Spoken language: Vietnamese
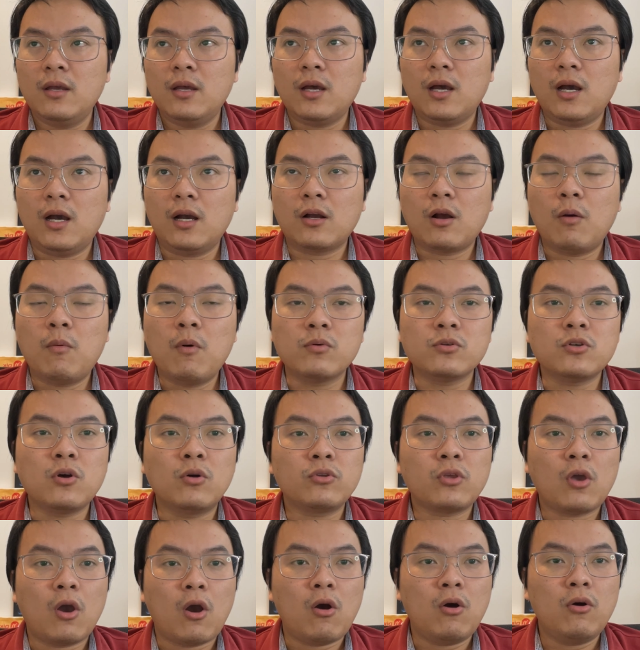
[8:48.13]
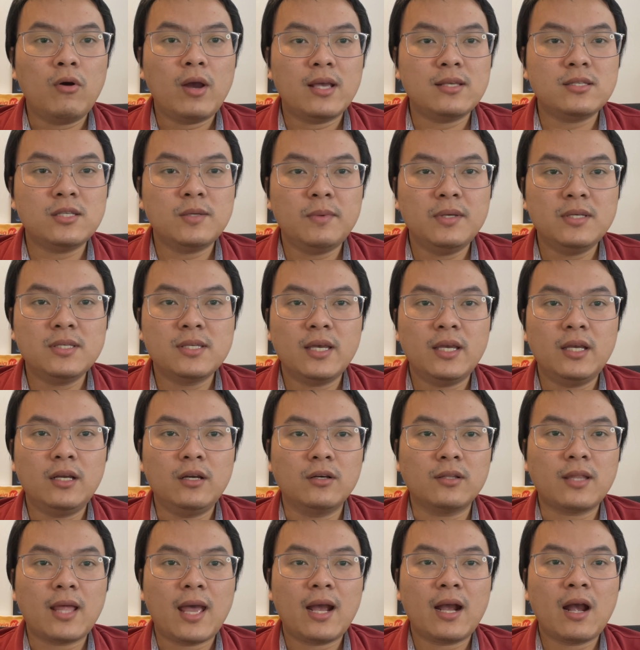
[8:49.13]
à, có một số chỗ i xê bê xê
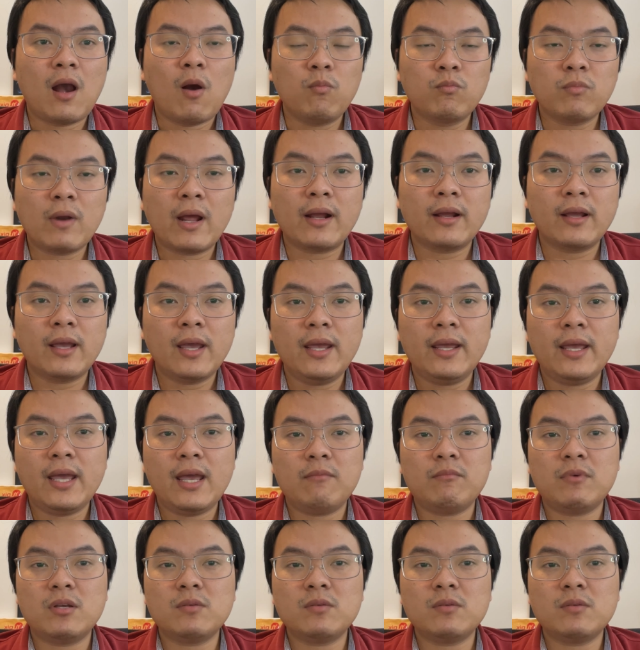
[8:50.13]
người ta không đăng ký cái